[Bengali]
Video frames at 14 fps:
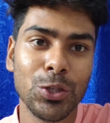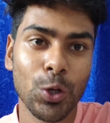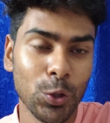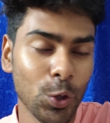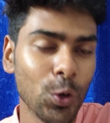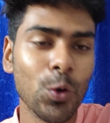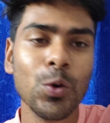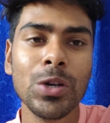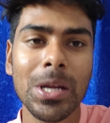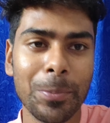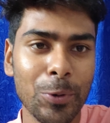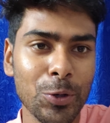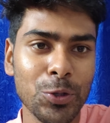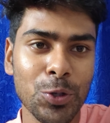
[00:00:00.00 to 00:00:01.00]
যতক্ষণ
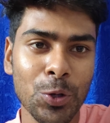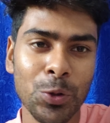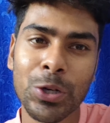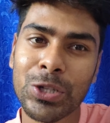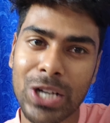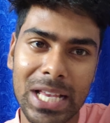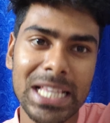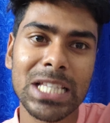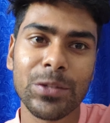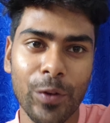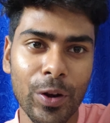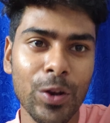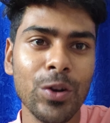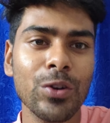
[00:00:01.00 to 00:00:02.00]
না পর্যন্ত
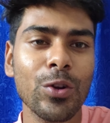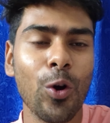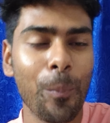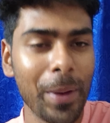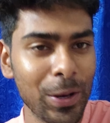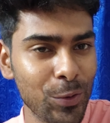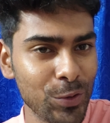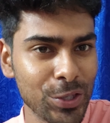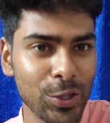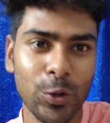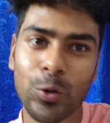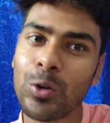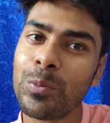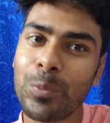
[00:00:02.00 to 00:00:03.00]
ট্রান্সফার উইন্ডো ওপেন হচ্ছে
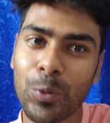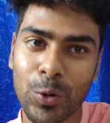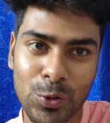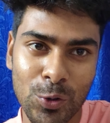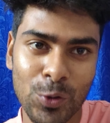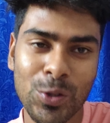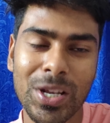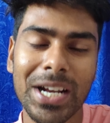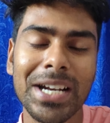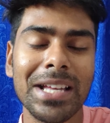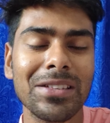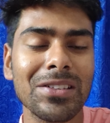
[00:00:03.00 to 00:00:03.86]
ততক্ষণ পর্যন্ত তাকে